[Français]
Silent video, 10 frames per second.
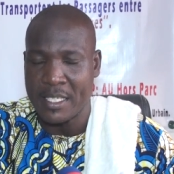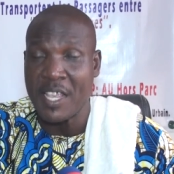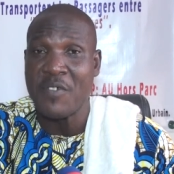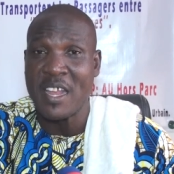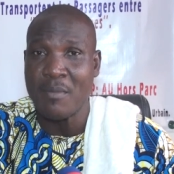
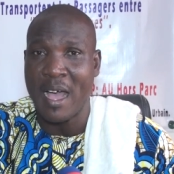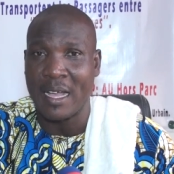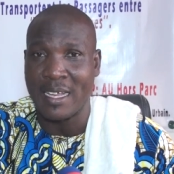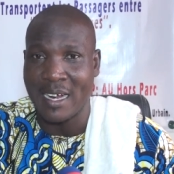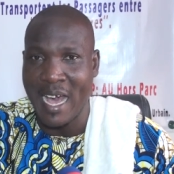événements
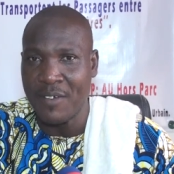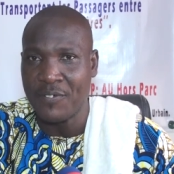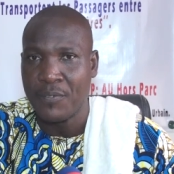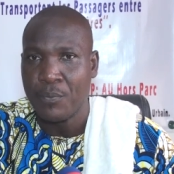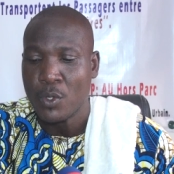
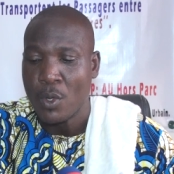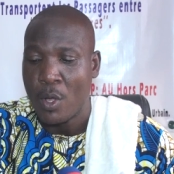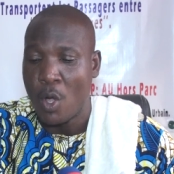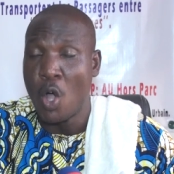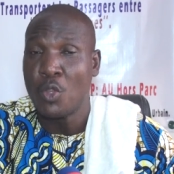graves,
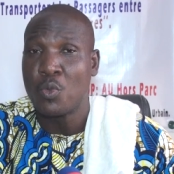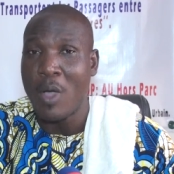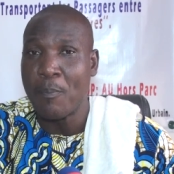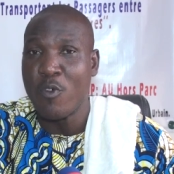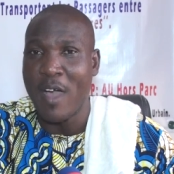on
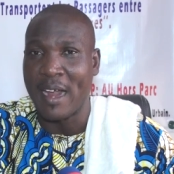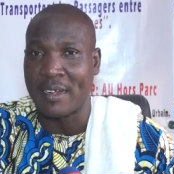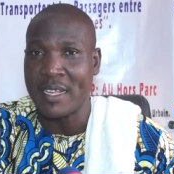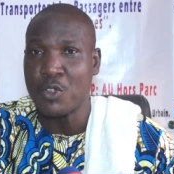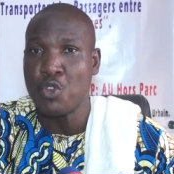doit pouvoir
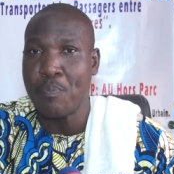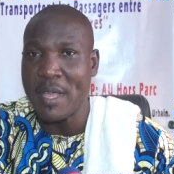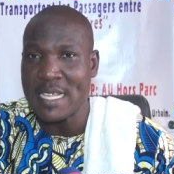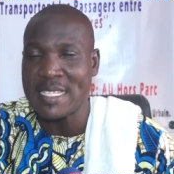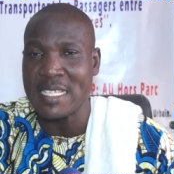
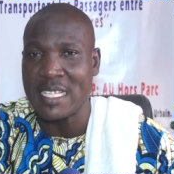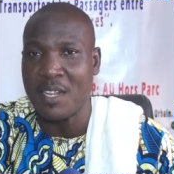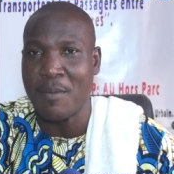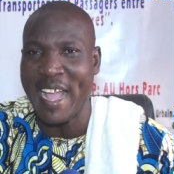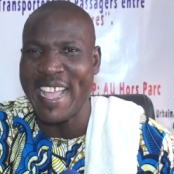récupérer ces
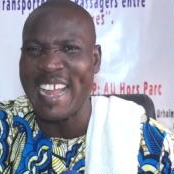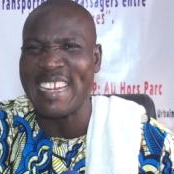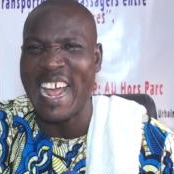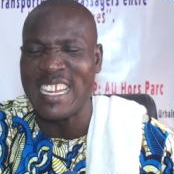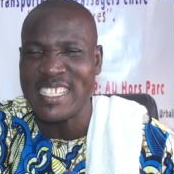éléments et
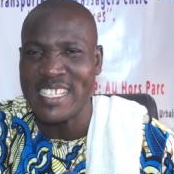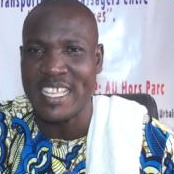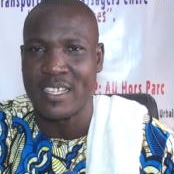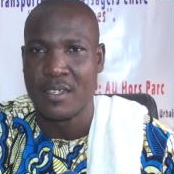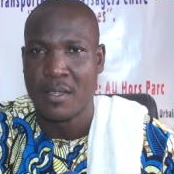
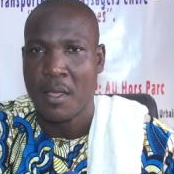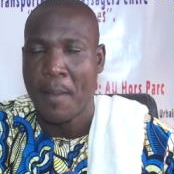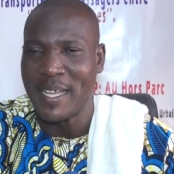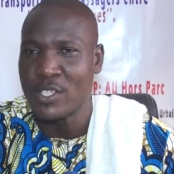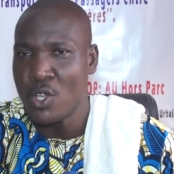analyser.
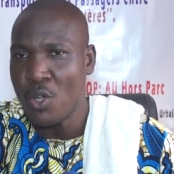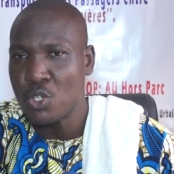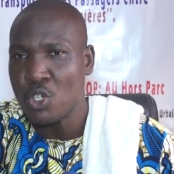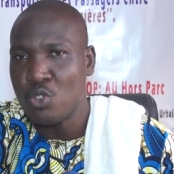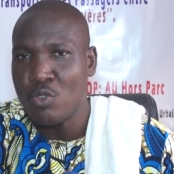Parce
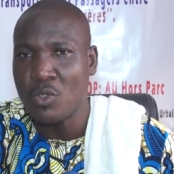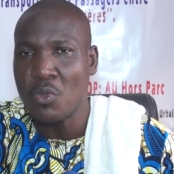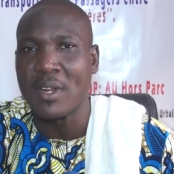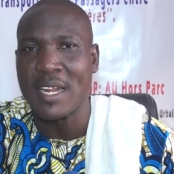qu'aujourd'hui, tout